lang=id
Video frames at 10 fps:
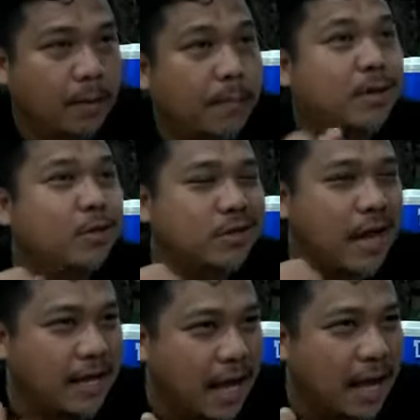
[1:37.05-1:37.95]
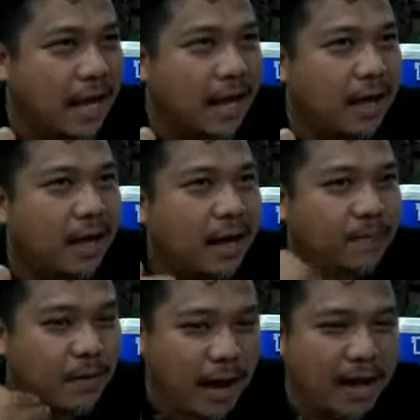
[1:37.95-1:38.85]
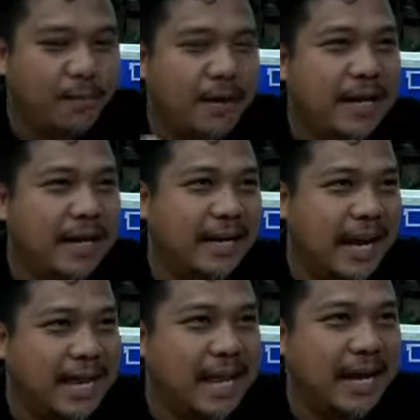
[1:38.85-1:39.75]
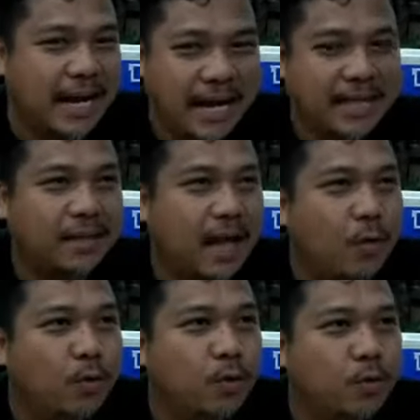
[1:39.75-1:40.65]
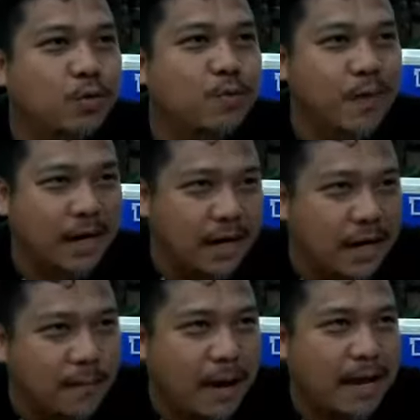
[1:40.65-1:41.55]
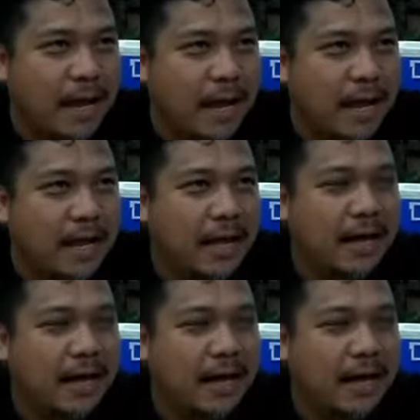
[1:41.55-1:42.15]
tapi menurut saya lebih baik beli dari nelayan karena kita tahu sumbernya dari mana.